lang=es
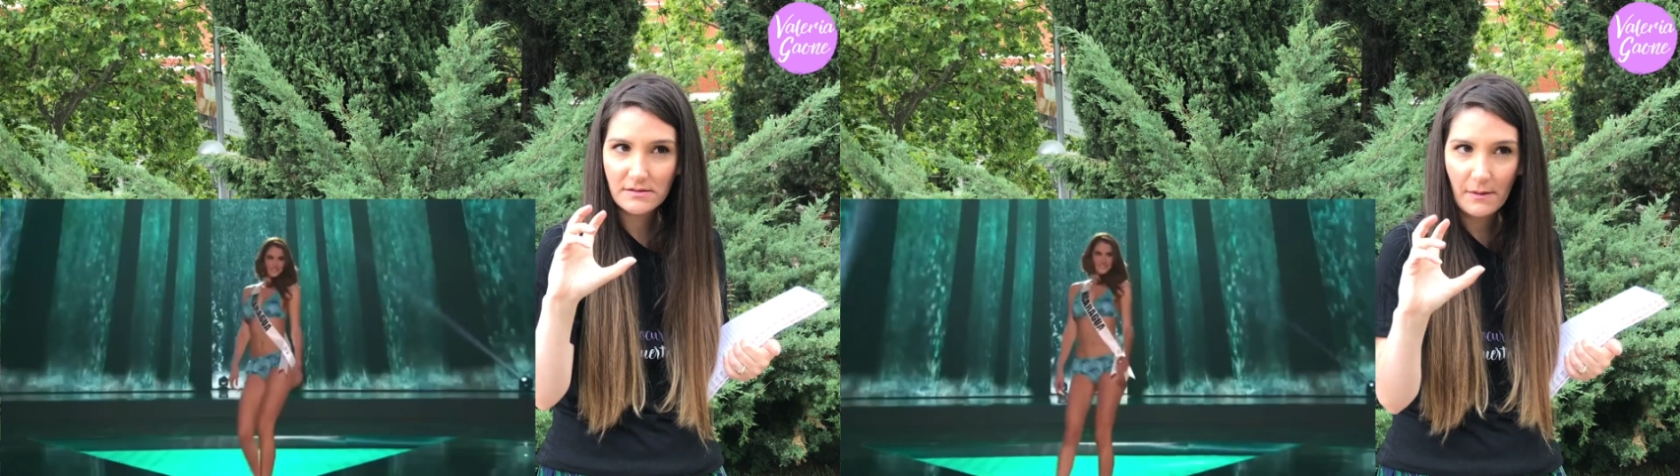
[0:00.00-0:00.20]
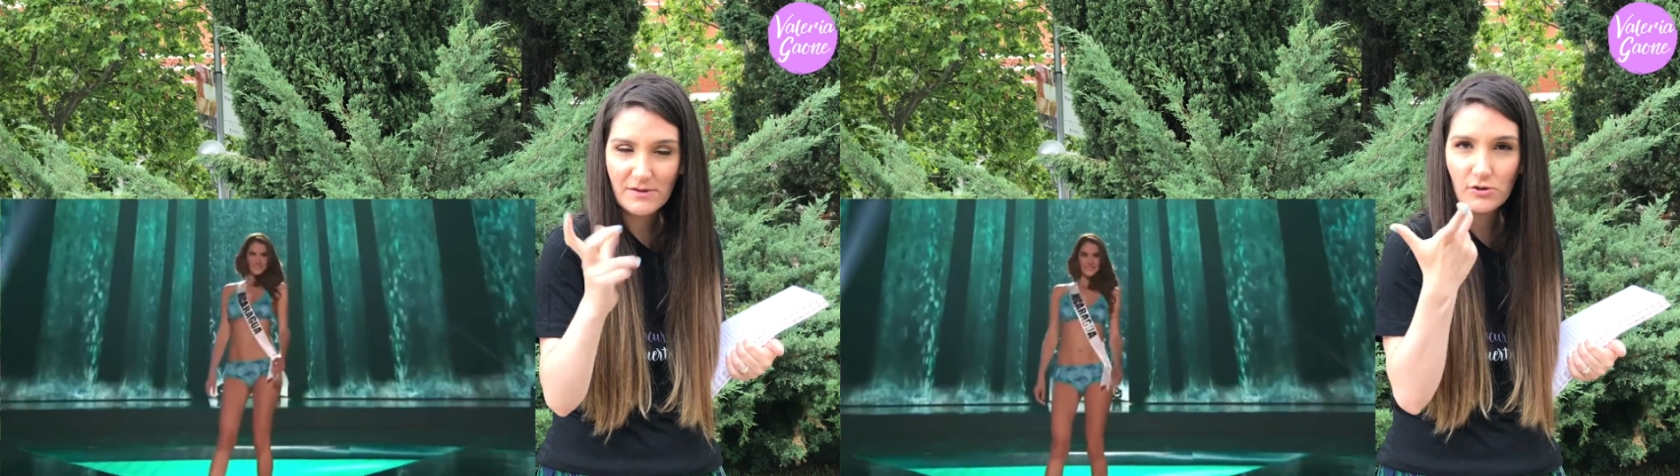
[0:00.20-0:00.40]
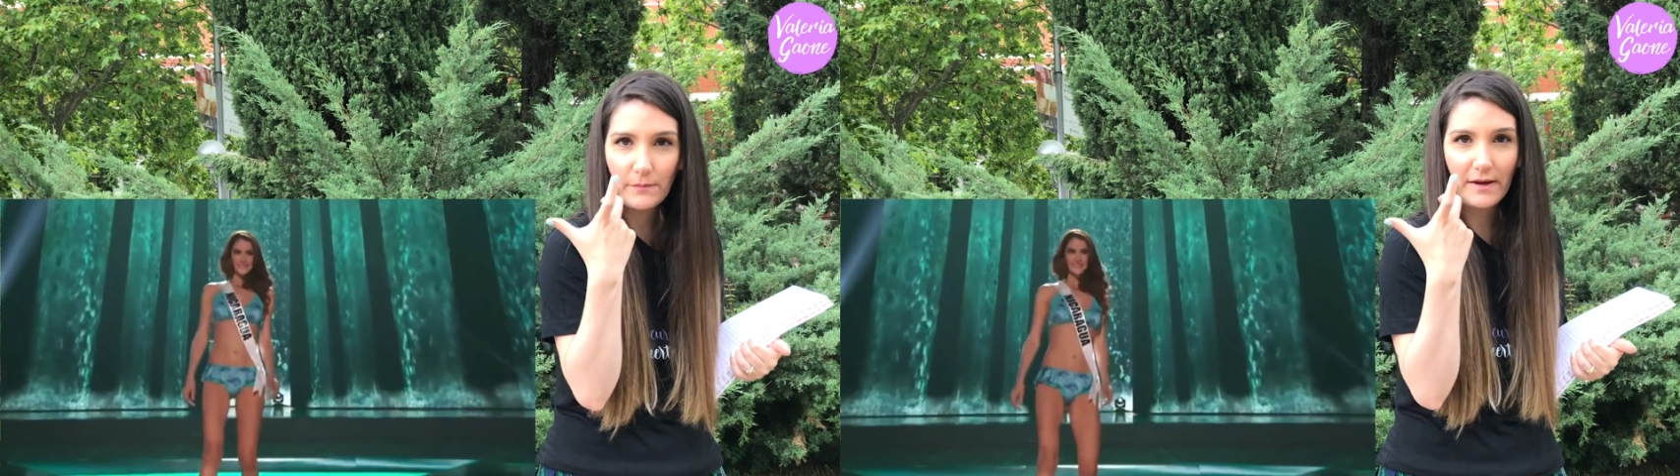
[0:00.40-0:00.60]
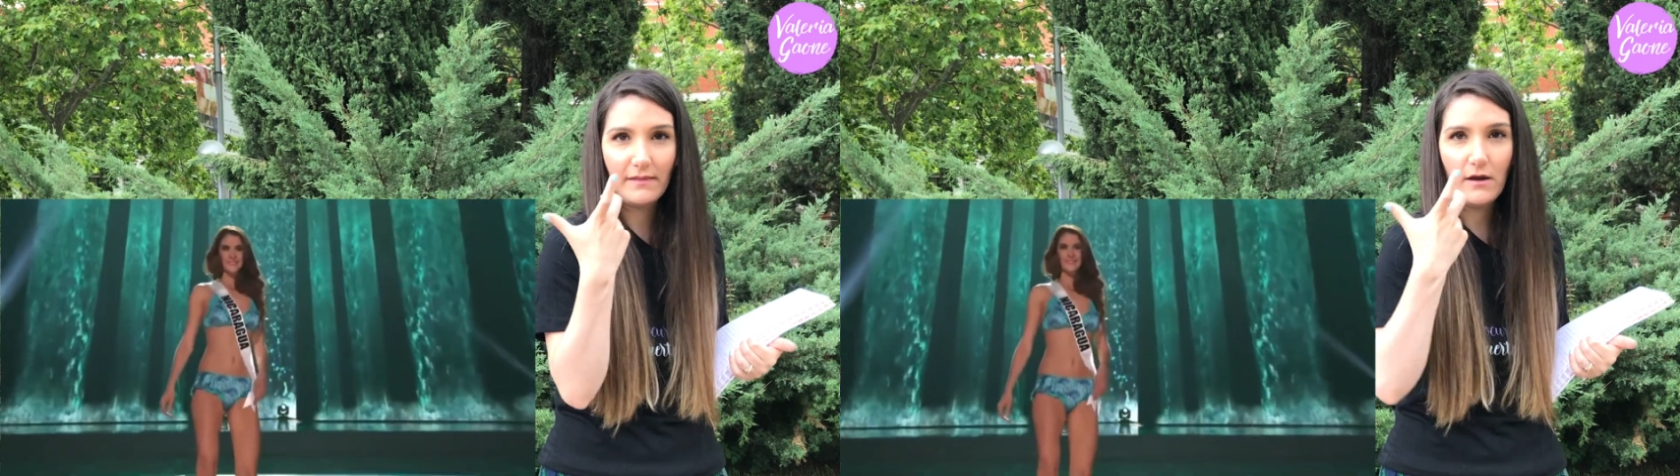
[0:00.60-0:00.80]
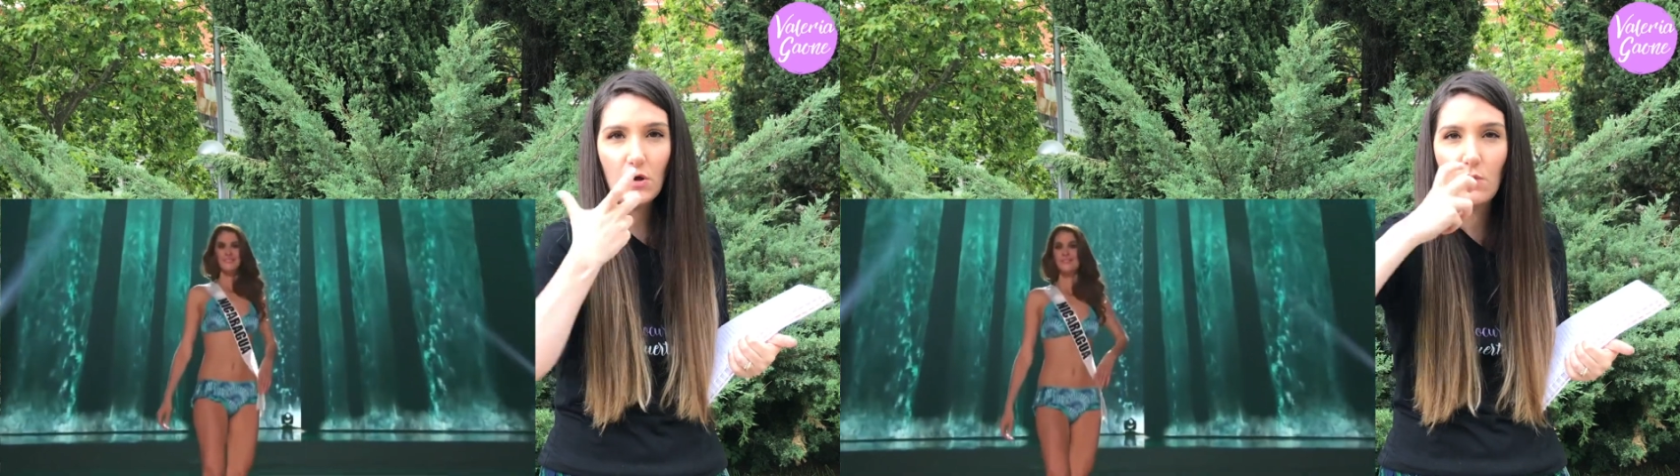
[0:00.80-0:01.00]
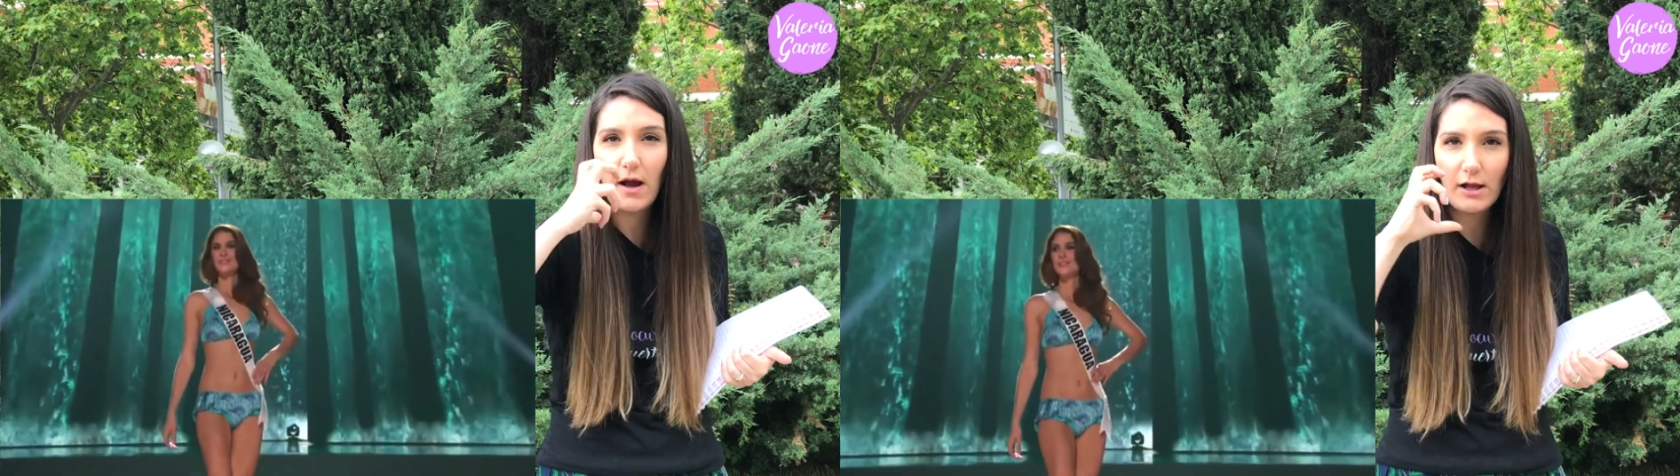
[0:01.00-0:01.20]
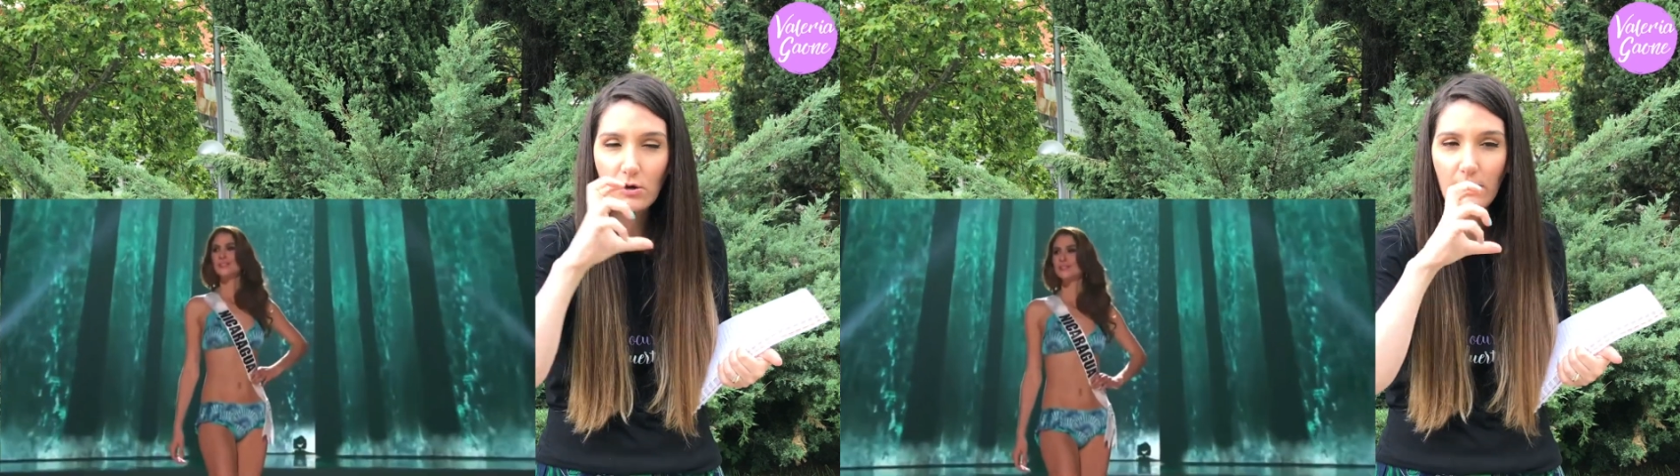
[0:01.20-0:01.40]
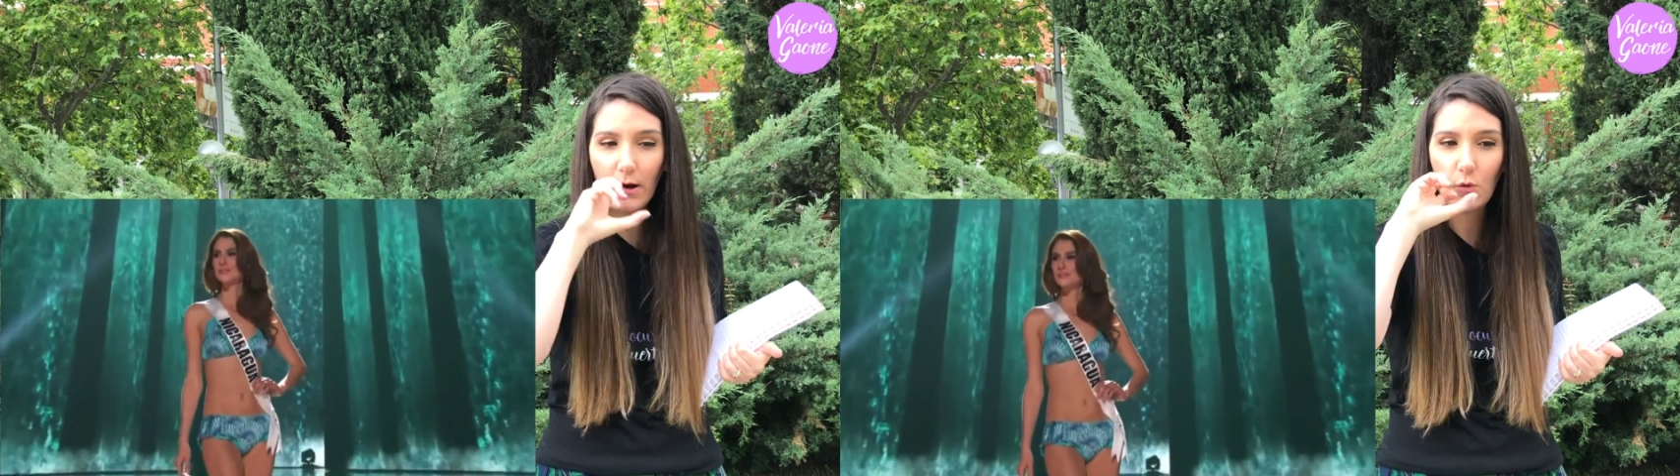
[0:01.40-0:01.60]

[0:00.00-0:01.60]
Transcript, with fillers: que me sorprendas con algo más,